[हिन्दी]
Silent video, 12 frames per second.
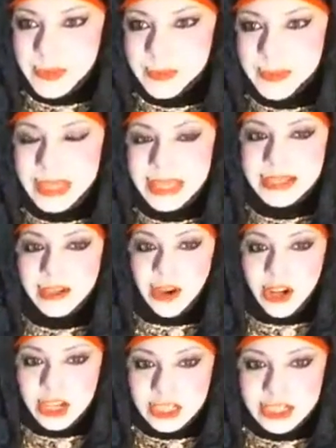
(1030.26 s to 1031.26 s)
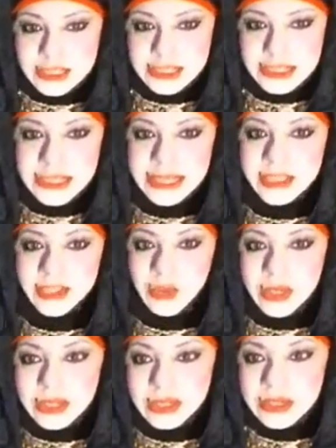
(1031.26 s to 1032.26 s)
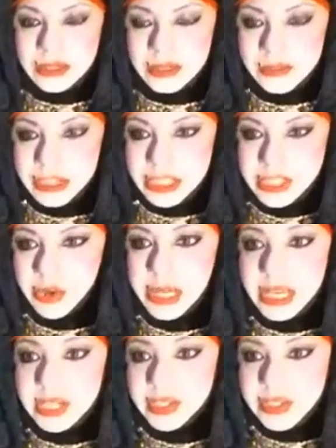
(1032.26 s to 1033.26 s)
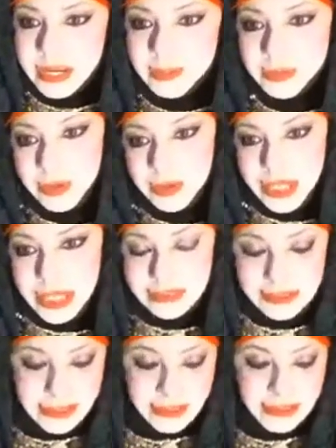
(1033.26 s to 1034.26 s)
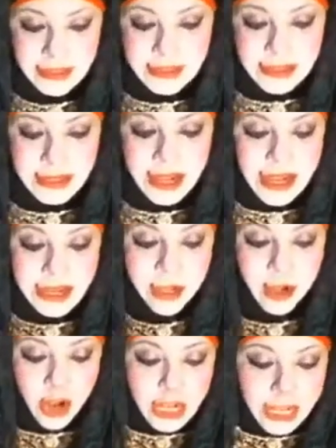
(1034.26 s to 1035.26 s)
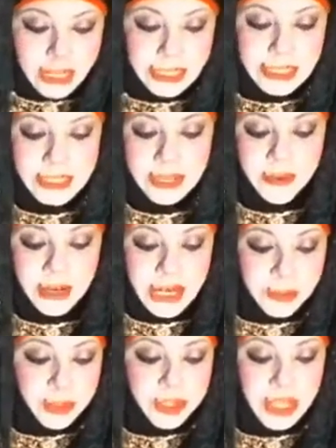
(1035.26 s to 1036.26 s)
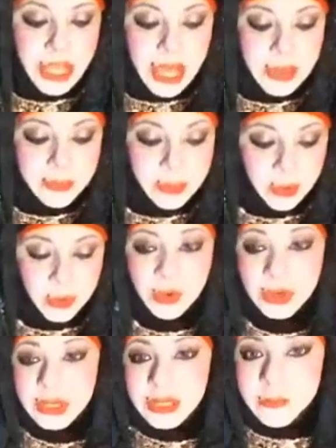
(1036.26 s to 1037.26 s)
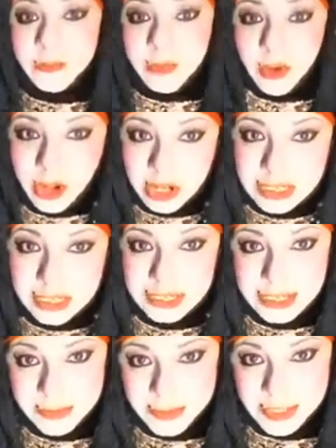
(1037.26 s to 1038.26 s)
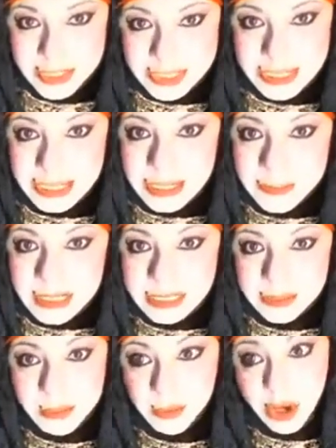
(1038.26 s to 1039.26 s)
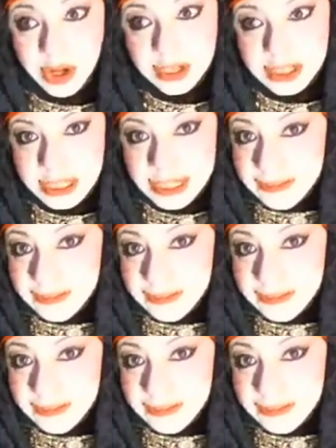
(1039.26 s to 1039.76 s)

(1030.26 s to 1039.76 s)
पे कॉल करते हैं तो वीडियो इंटरप्ट हो जाती है काइंडली कॉल ना कीजिए वरना मुझे आपको ब्लॉक करना पड़ जाएगा बल्कि मैं ब्लॉक करने